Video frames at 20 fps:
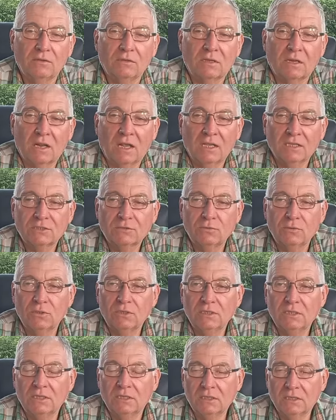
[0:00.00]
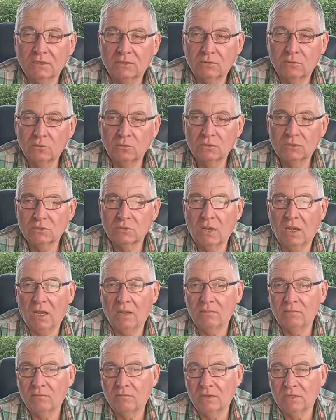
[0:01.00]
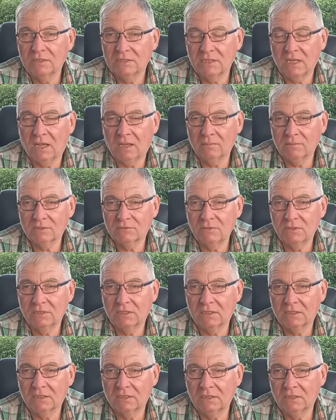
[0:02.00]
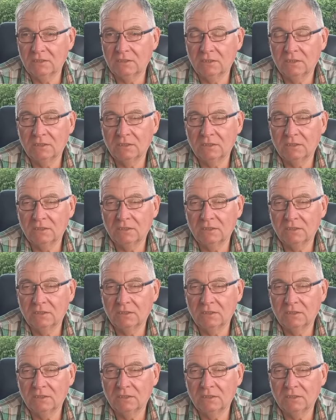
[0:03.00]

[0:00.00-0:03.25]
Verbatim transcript: Gras für die Kuh zu haben, wenn sie abends wieder in,